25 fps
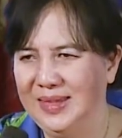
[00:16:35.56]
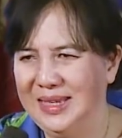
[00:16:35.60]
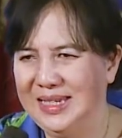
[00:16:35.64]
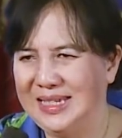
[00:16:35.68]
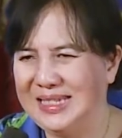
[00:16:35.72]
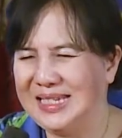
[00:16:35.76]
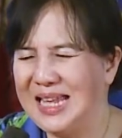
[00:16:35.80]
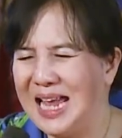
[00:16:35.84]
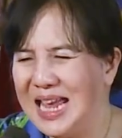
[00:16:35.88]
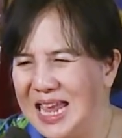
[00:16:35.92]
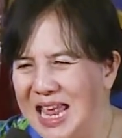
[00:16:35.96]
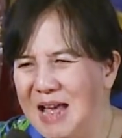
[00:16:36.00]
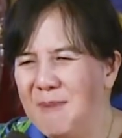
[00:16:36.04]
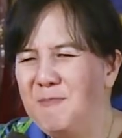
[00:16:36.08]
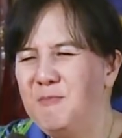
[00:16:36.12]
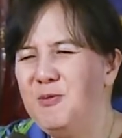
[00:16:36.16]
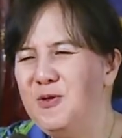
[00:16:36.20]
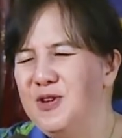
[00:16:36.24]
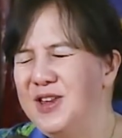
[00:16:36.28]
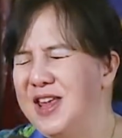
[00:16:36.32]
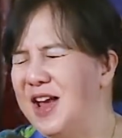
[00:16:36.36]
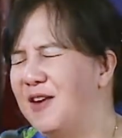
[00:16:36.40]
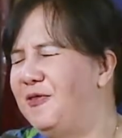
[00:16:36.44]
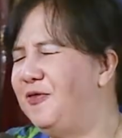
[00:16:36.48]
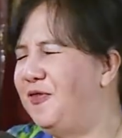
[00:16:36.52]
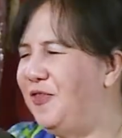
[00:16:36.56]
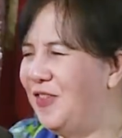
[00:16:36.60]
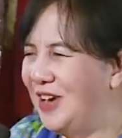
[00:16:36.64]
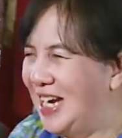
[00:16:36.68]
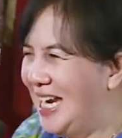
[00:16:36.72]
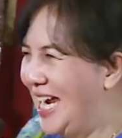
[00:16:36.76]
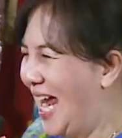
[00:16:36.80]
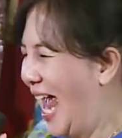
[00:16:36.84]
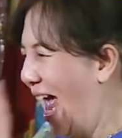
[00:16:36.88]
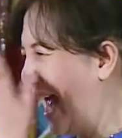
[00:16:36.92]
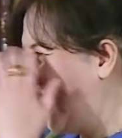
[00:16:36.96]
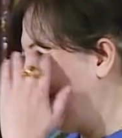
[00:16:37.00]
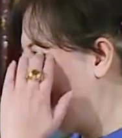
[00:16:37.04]
Saya punya
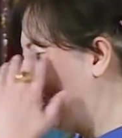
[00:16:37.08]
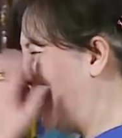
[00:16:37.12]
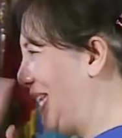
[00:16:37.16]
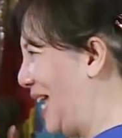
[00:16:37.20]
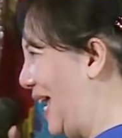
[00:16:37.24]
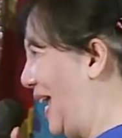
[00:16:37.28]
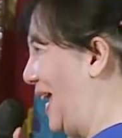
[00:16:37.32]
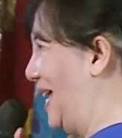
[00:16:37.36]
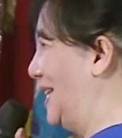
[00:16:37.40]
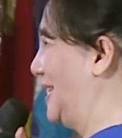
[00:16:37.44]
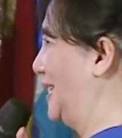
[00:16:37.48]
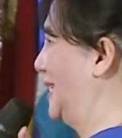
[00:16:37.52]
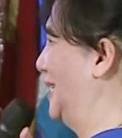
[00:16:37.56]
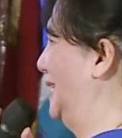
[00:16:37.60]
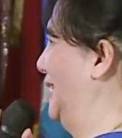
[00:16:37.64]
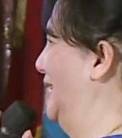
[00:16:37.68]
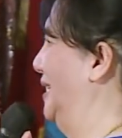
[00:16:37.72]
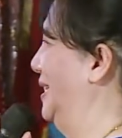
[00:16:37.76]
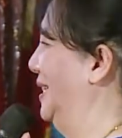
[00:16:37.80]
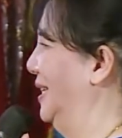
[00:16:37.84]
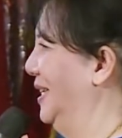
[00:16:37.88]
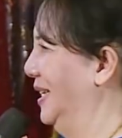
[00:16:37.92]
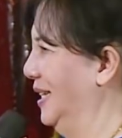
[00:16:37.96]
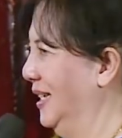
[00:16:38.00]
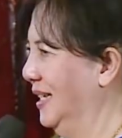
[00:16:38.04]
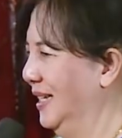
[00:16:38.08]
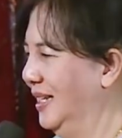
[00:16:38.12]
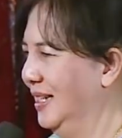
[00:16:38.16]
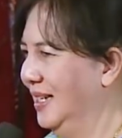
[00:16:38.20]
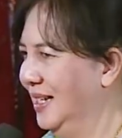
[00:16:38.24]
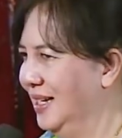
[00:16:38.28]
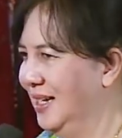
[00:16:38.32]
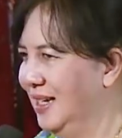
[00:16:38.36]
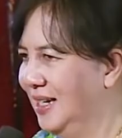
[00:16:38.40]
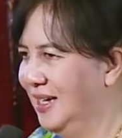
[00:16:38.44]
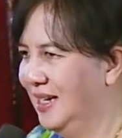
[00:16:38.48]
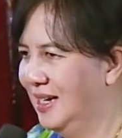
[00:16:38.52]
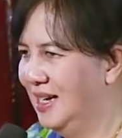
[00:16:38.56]
free access.
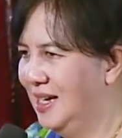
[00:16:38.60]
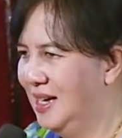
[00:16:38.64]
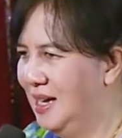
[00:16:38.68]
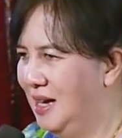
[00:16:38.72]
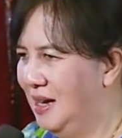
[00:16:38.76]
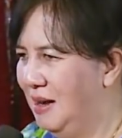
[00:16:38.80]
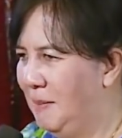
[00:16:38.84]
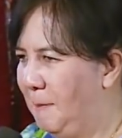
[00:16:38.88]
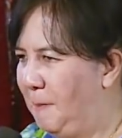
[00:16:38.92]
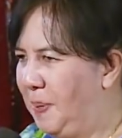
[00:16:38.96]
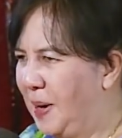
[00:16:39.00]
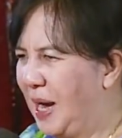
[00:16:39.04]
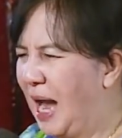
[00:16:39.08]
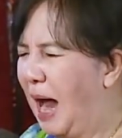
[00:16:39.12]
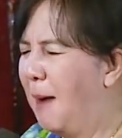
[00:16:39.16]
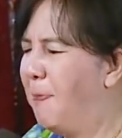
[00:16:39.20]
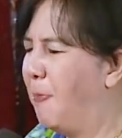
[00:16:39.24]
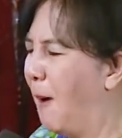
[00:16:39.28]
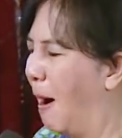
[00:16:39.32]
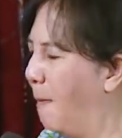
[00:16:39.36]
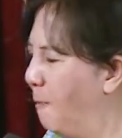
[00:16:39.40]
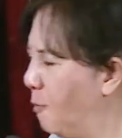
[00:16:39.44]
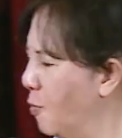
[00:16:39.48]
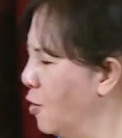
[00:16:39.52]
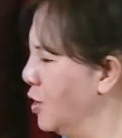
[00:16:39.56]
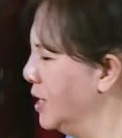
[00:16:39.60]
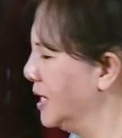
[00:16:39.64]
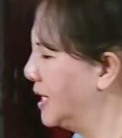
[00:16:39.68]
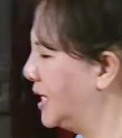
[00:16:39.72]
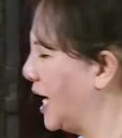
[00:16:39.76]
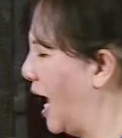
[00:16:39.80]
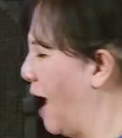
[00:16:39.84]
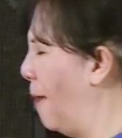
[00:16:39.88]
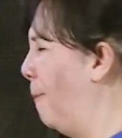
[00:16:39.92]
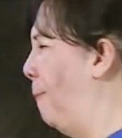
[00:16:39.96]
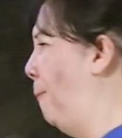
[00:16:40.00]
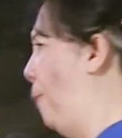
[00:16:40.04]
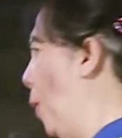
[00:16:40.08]
Berapapun
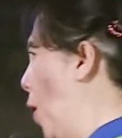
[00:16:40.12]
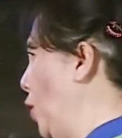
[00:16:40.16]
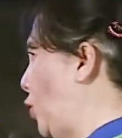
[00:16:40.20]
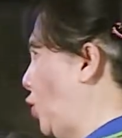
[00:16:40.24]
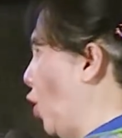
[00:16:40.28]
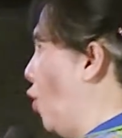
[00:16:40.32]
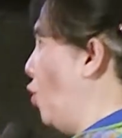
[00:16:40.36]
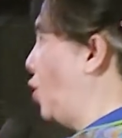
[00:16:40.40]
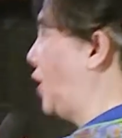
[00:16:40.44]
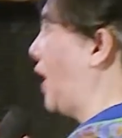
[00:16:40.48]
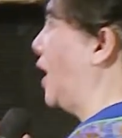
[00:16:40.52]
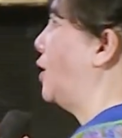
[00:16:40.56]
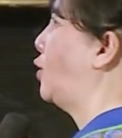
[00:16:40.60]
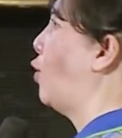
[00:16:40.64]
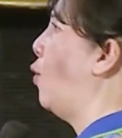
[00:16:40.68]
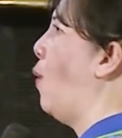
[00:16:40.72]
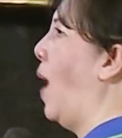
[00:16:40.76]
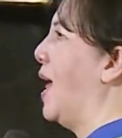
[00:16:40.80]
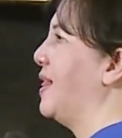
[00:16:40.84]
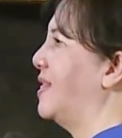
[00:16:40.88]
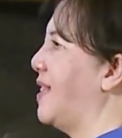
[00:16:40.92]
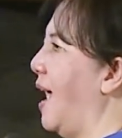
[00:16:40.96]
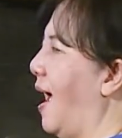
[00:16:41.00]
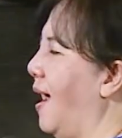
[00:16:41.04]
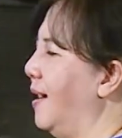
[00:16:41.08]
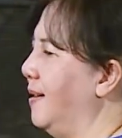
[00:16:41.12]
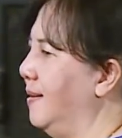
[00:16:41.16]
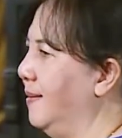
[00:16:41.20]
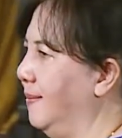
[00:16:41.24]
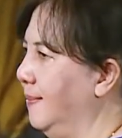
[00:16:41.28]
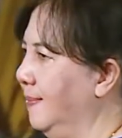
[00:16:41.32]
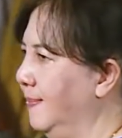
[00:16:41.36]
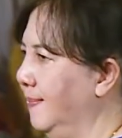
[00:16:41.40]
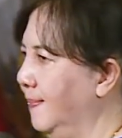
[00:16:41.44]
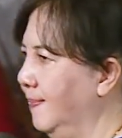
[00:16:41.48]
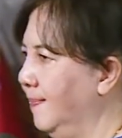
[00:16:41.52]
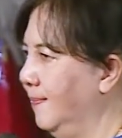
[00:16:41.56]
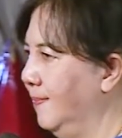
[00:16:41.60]
saya butuh kekuatan,
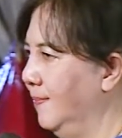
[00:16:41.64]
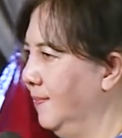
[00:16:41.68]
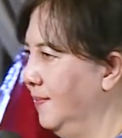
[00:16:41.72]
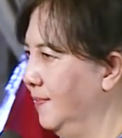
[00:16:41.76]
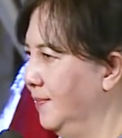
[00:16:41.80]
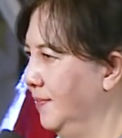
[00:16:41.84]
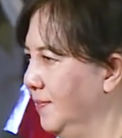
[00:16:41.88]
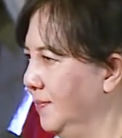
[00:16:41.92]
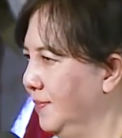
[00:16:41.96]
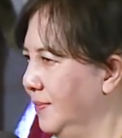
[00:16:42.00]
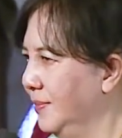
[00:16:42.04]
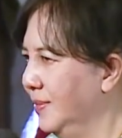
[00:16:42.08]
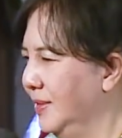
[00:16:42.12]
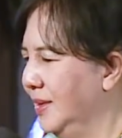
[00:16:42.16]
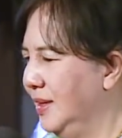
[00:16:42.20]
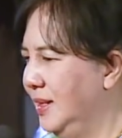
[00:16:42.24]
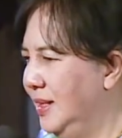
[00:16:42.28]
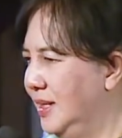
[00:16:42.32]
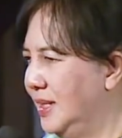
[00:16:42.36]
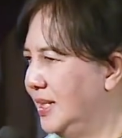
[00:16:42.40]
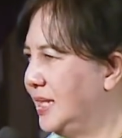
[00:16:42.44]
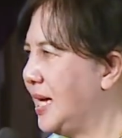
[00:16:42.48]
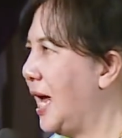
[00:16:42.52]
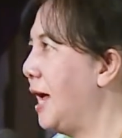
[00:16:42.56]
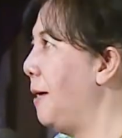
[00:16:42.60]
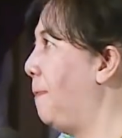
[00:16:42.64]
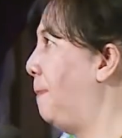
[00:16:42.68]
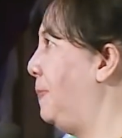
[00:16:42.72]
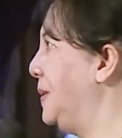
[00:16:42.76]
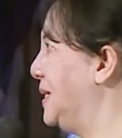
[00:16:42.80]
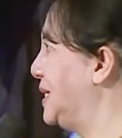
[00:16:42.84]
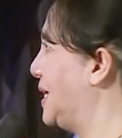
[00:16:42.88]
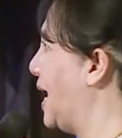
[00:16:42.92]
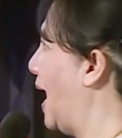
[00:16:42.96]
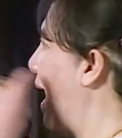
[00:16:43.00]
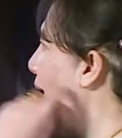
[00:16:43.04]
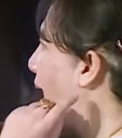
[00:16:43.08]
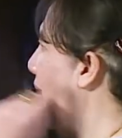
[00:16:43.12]
saya
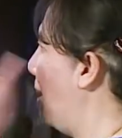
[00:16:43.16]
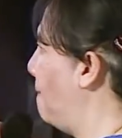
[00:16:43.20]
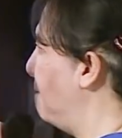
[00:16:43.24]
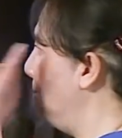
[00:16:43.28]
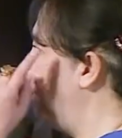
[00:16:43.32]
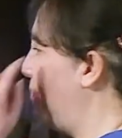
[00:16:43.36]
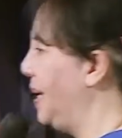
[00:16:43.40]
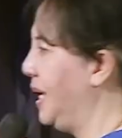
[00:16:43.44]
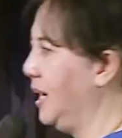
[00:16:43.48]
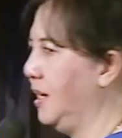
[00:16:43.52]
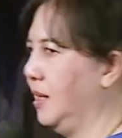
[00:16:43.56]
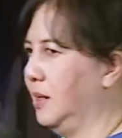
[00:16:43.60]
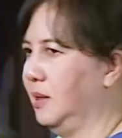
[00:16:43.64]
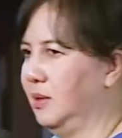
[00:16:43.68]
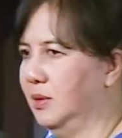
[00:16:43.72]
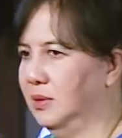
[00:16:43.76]
bisa ambil